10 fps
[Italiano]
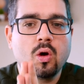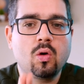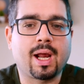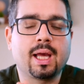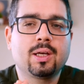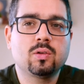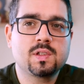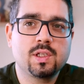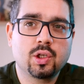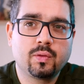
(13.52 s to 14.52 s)
Ora, i
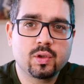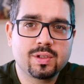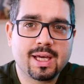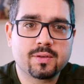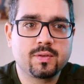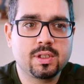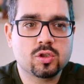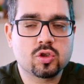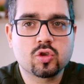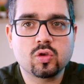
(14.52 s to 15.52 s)
consigli che voglio
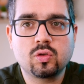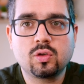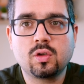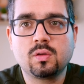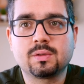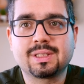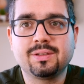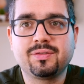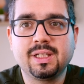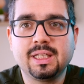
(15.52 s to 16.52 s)
darvi sono
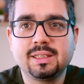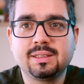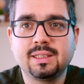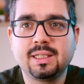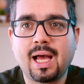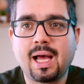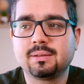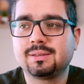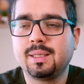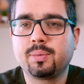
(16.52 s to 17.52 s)
riferiti
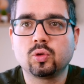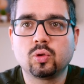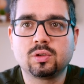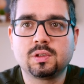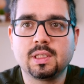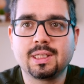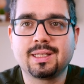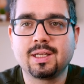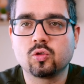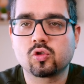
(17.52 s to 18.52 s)
a dei prodotti
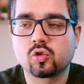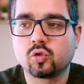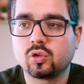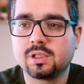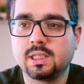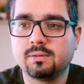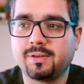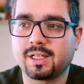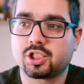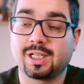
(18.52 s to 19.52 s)
che non sono di
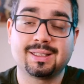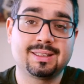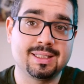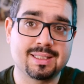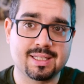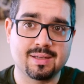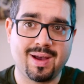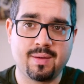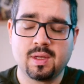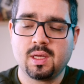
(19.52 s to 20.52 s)
fascia
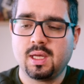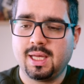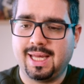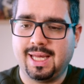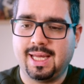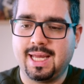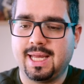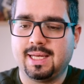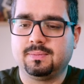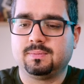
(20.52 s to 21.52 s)
altissima
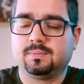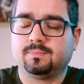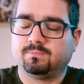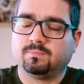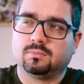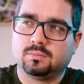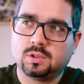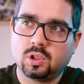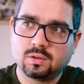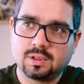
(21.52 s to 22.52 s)
e
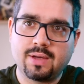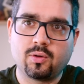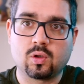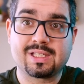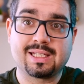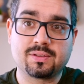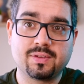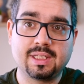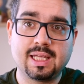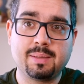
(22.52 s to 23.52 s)
non devono
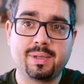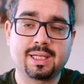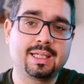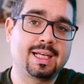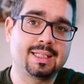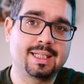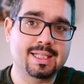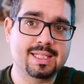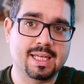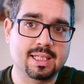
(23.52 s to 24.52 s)
servire per grandi
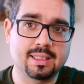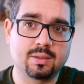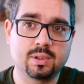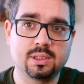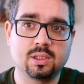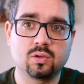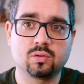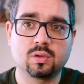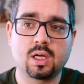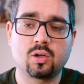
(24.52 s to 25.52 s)
aziende, quindi
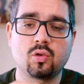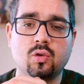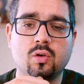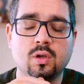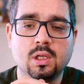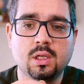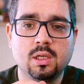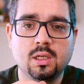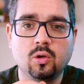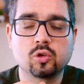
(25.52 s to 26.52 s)
non hanno
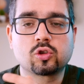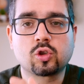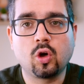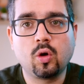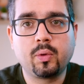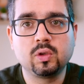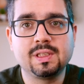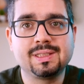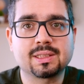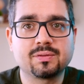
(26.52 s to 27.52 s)
lo scopo
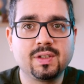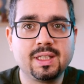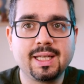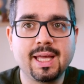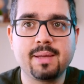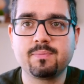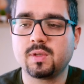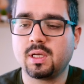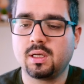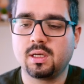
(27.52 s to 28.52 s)
di servire
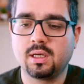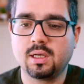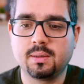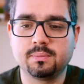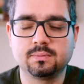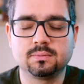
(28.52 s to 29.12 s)
eh,